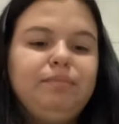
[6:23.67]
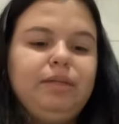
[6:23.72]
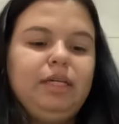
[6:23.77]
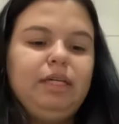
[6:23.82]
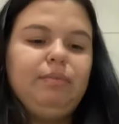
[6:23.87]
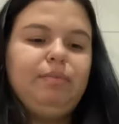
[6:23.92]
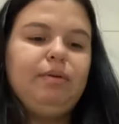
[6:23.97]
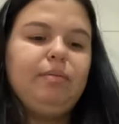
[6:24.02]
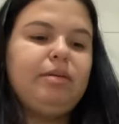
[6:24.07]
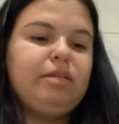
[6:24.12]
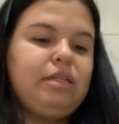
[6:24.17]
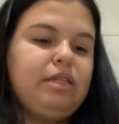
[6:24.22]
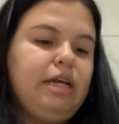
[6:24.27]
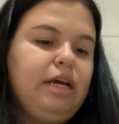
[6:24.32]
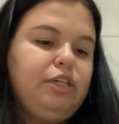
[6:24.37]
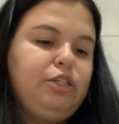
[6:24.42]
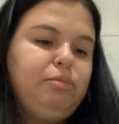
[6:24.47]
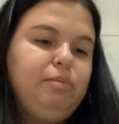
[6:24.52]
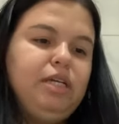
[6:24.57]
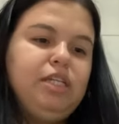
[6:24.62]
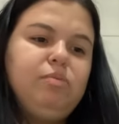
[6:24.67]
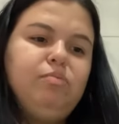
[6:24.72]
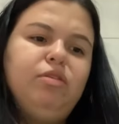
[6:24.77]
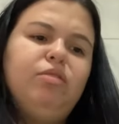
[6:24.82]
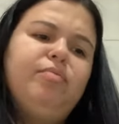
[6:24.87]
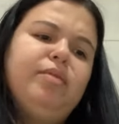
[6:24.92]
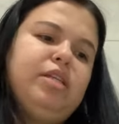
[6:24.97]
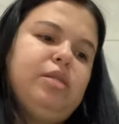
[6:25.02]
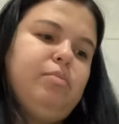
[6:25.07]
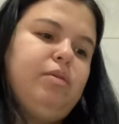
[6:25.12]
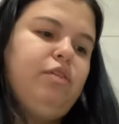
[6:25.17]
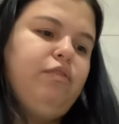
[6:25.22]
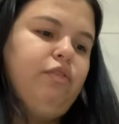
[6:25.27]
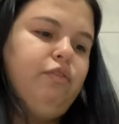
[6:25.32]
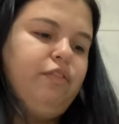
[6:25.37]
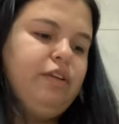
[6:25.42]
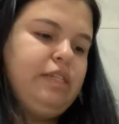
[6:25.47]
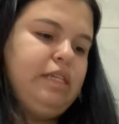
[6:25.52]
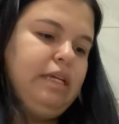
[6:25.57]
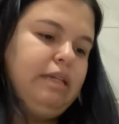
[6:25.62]
Aqui pra minha cidade mesmo. Eu mesma que vou
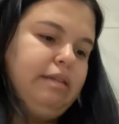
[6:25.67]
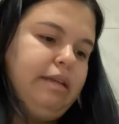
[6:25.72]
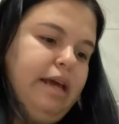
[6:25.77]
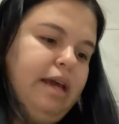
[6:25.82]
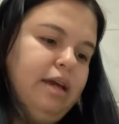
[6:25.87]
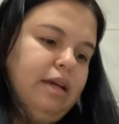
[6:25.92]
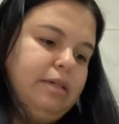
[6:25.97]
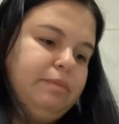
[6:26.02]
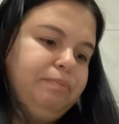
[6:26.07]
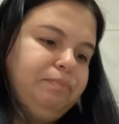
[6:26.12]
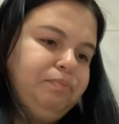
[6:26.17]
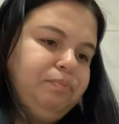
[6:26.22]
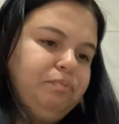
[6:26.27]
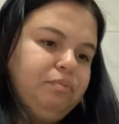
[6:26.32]
fazer a entrega.